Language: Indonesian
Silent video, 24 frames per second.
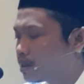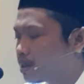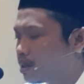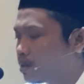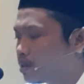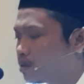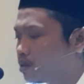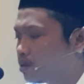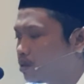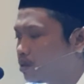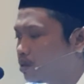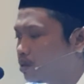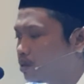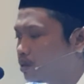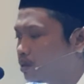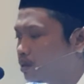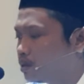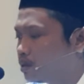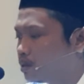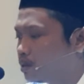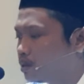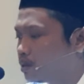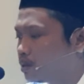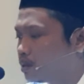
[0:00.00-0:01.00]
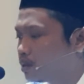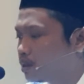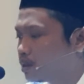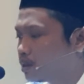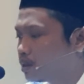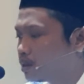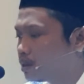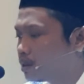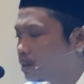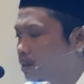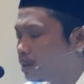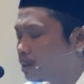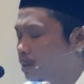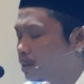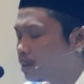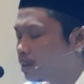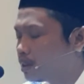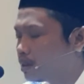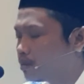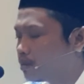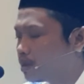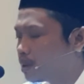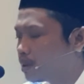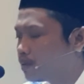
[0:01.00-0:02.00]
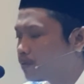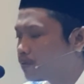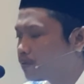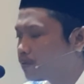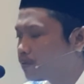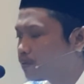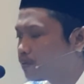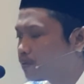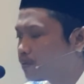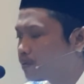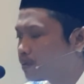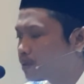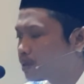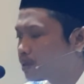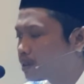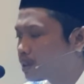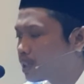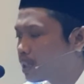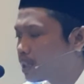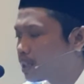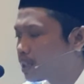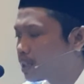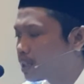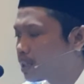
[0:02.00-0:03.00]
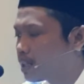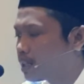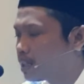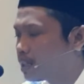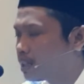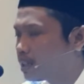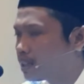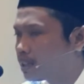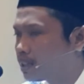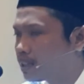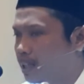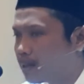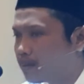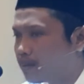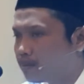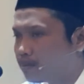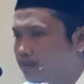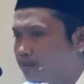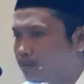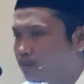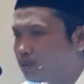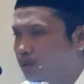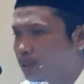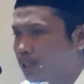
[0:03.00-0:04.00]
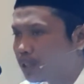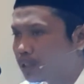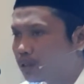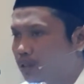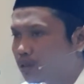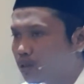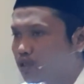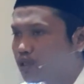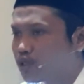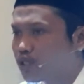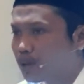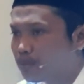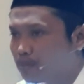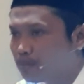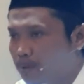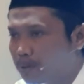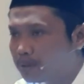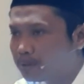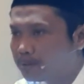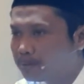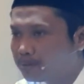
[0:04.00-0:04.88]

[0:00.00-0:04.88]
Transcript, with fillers: tahun uh, maaf tanggal 6 bulan rajab